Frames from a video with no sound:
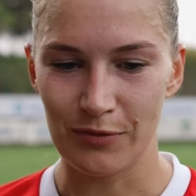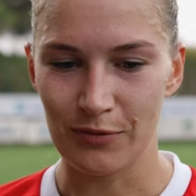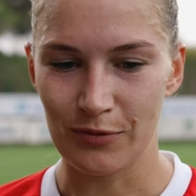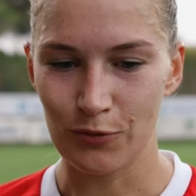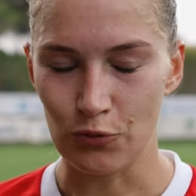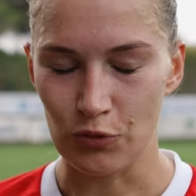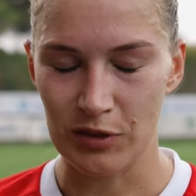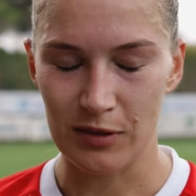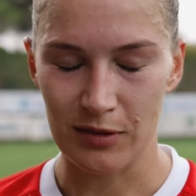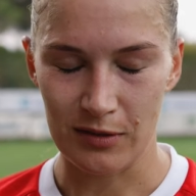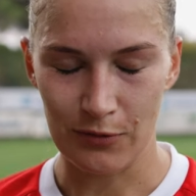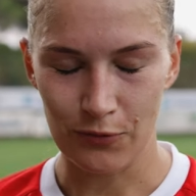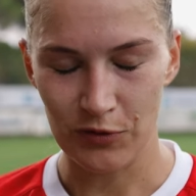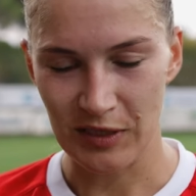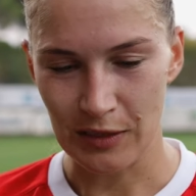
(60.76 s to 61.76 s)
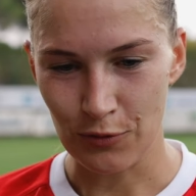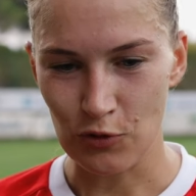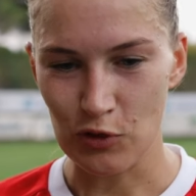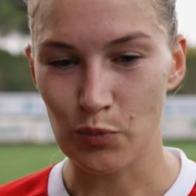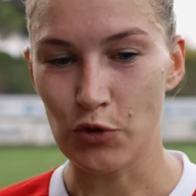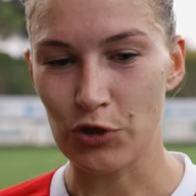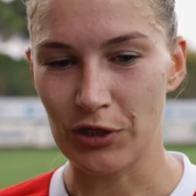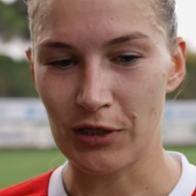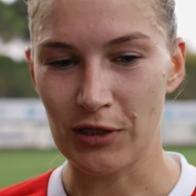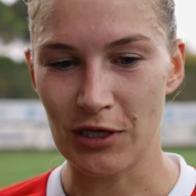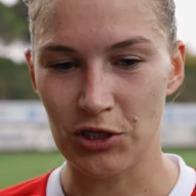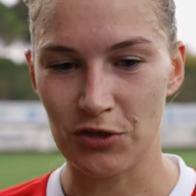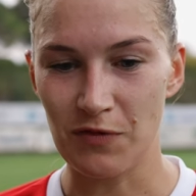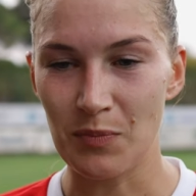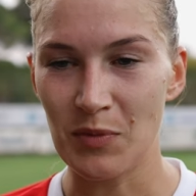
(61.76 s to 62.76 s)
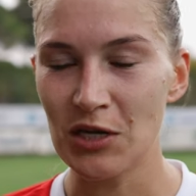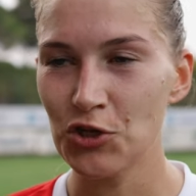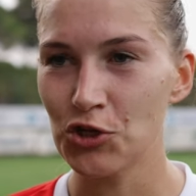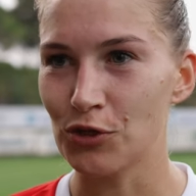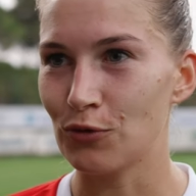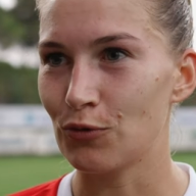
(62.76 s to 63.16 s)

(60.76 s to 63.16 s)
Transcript: ну, с, с одной сборной играешь два матча,